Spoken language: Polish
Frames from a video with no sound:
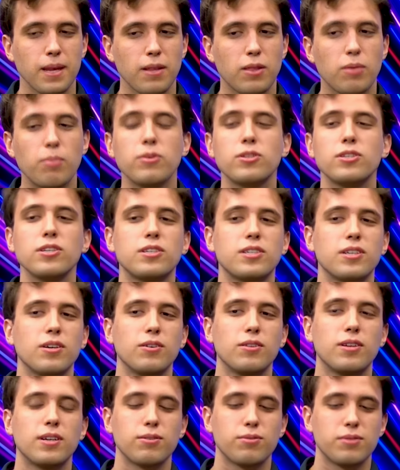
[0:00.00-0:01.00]
to może jeszcze
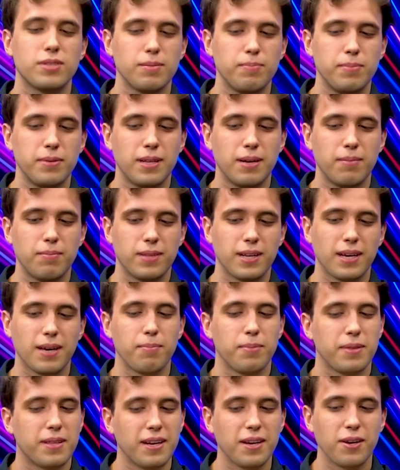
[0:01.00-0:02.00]
od razu zapytam takie
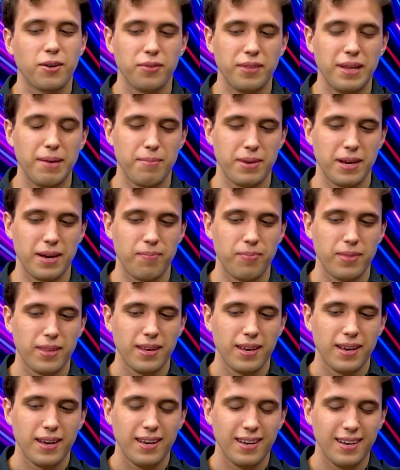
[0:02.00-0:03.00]
pytanie ode mnie.
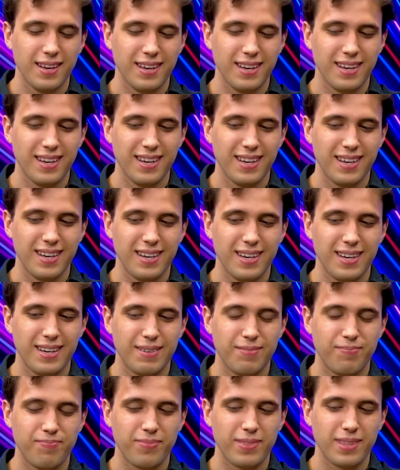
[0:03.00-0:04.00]
E,
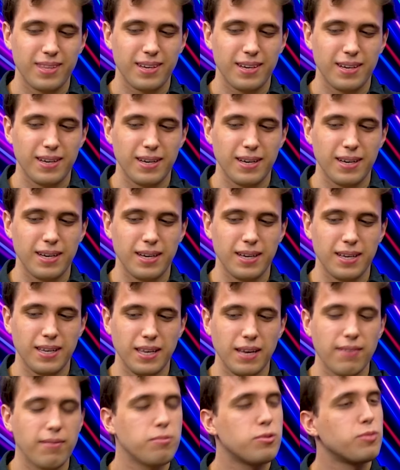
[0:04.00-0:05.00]

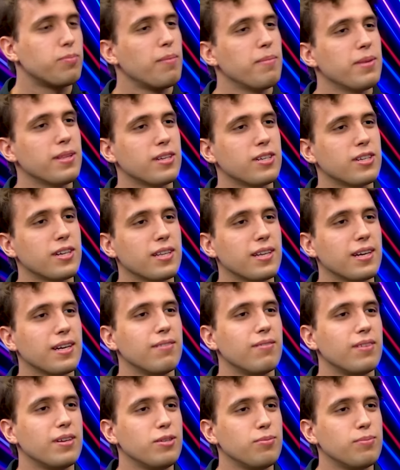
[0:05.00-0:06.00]
nie wiem, czy pamiętasz, jak
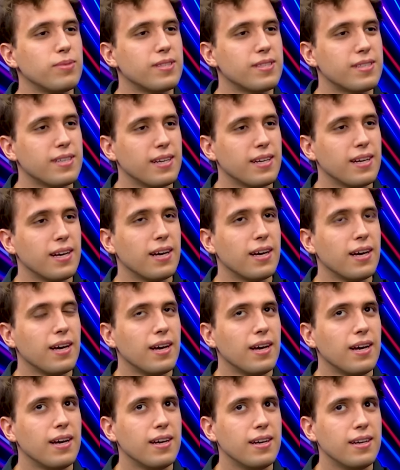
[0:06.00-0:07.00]
nagrywaliśmy scenę.
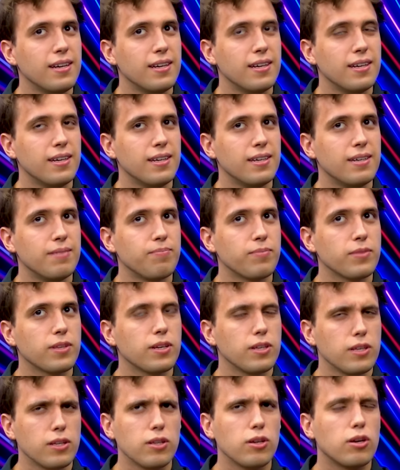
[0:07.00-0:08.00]
Mhm.
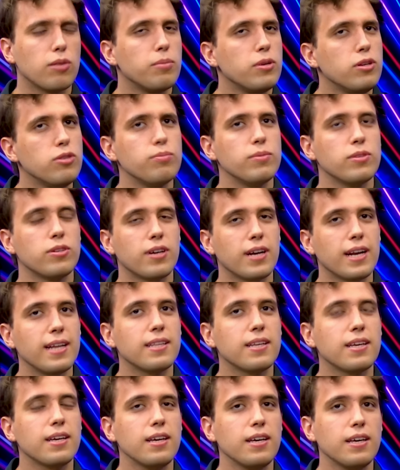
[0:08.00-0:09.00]
E, robiliśmy
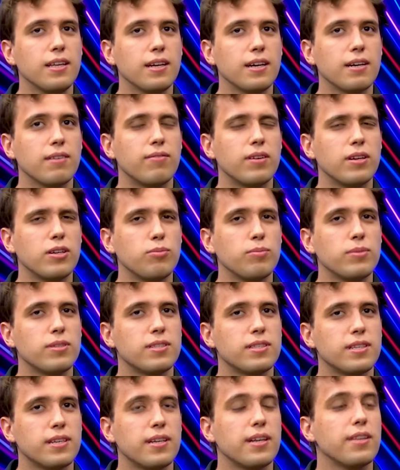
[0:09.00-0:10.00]
dokrętki i nagrywaliśmy
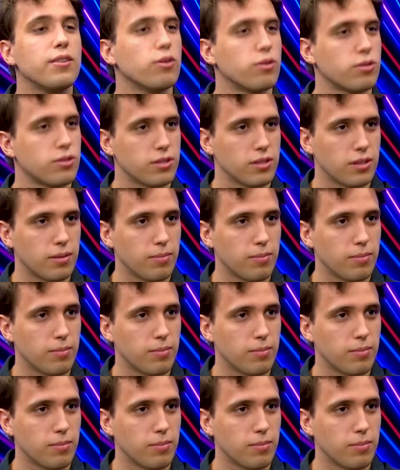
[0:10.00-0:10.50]
scenę nocną.